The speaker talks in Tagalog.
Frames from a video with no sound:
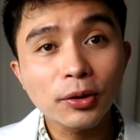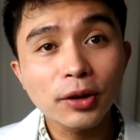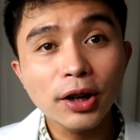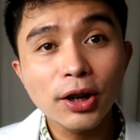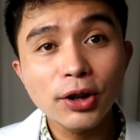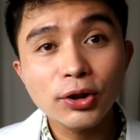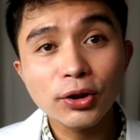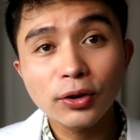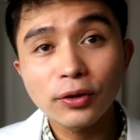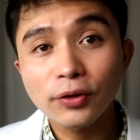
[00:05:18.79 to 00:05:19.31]

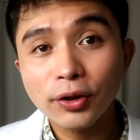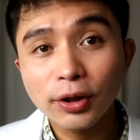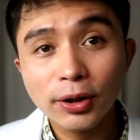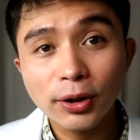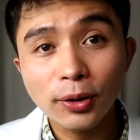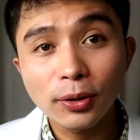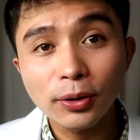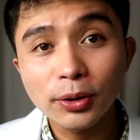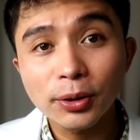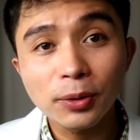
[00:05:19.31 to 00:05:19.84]
condition for
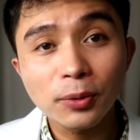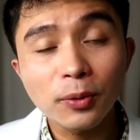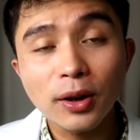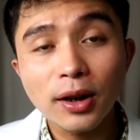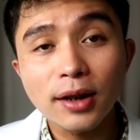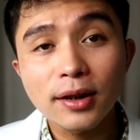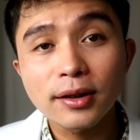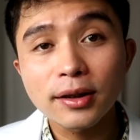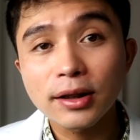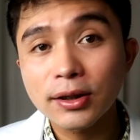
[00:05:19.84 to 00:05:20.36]
the older
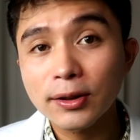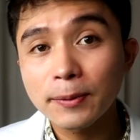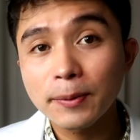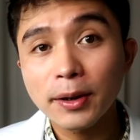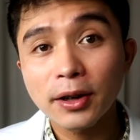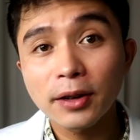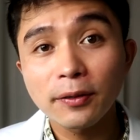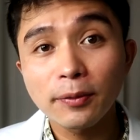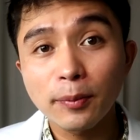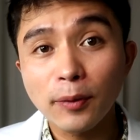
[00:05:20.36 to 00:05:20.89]
ones is
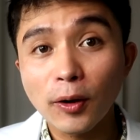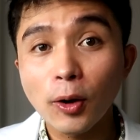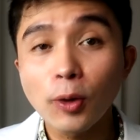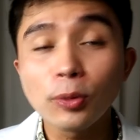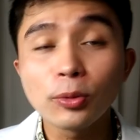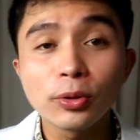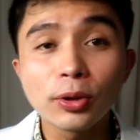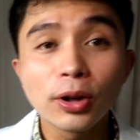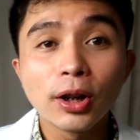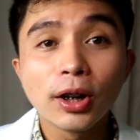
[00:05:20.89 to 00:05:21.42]
very
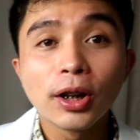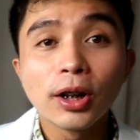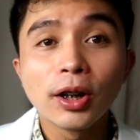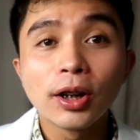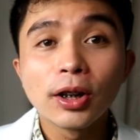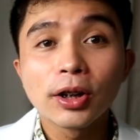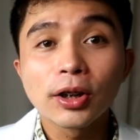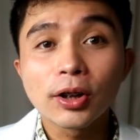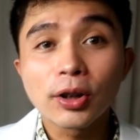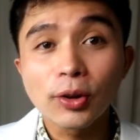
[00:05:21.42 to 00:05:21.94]
prone
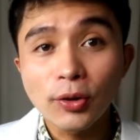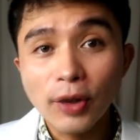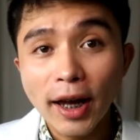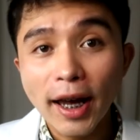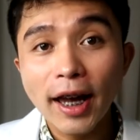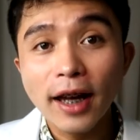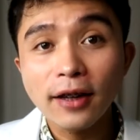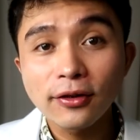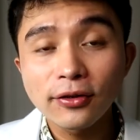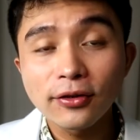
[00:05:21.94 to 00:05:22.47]
to
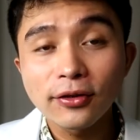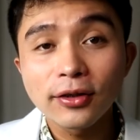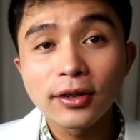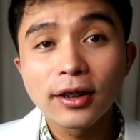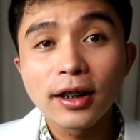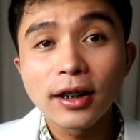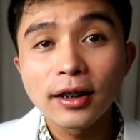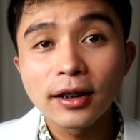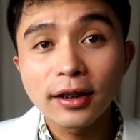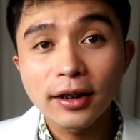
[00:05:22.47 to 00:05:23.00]
have
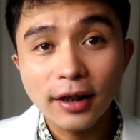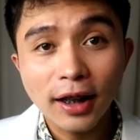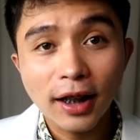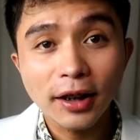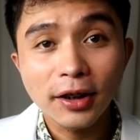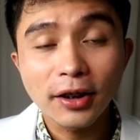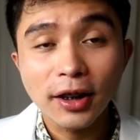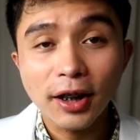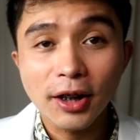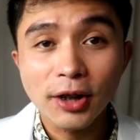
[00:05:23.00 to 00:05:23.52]

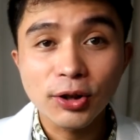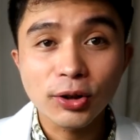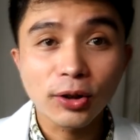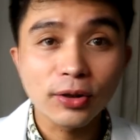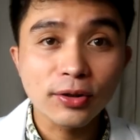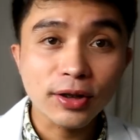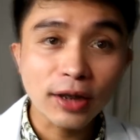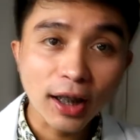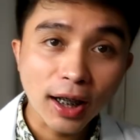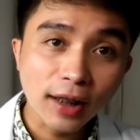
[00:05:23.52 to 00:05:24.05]

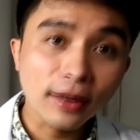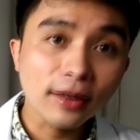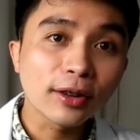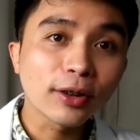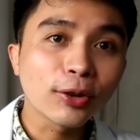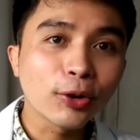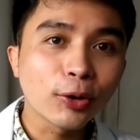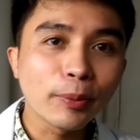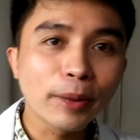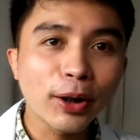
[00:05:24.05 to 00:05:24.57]
dehydrations.
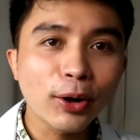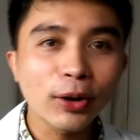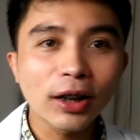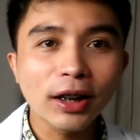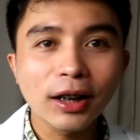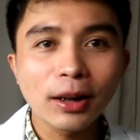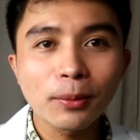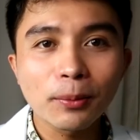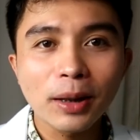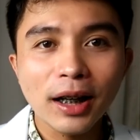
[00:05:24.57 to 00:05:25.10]
At kung meron
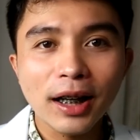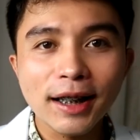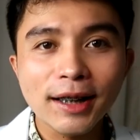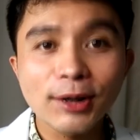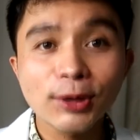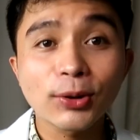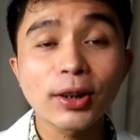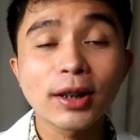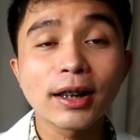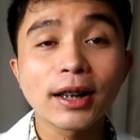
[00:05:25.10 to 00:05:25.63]
ka ng mga
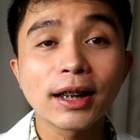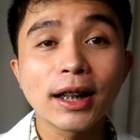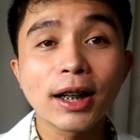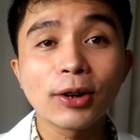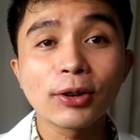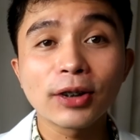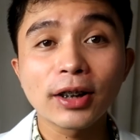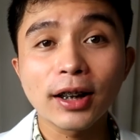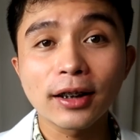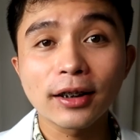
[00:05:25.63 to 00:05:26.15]
history ng
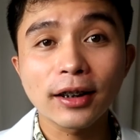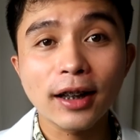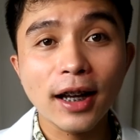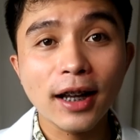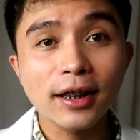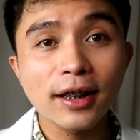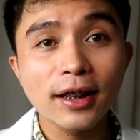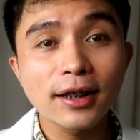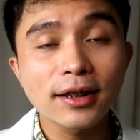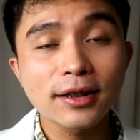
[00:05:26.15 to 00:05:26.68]
gouty
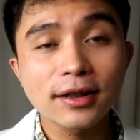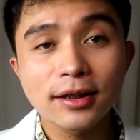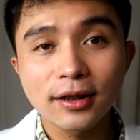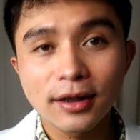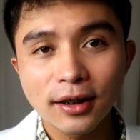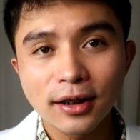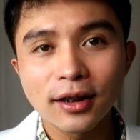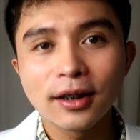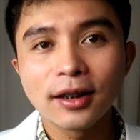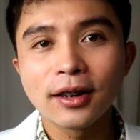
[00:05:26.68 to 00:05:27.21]
arthritis,
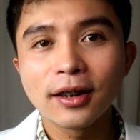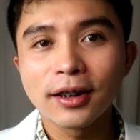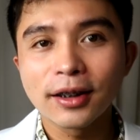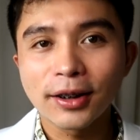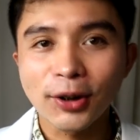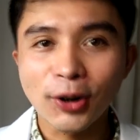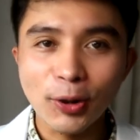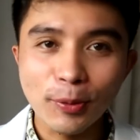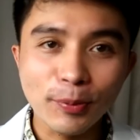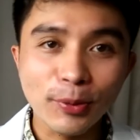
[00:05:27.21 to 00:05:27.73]

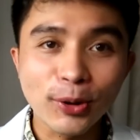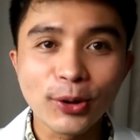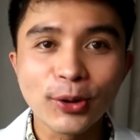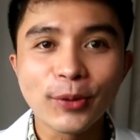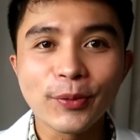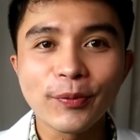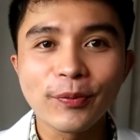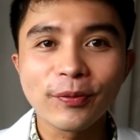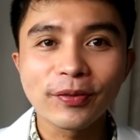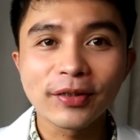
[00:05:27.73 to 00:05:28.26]
nako po,
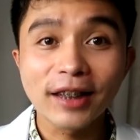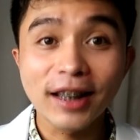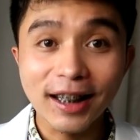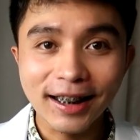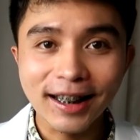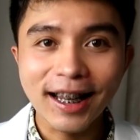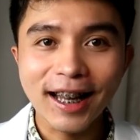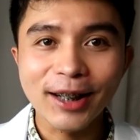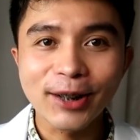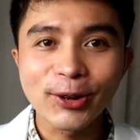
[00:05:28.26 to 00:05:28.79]

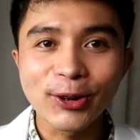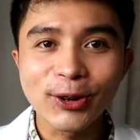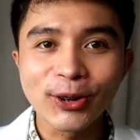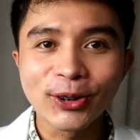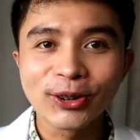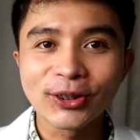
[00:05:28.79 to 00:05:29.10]
delikado.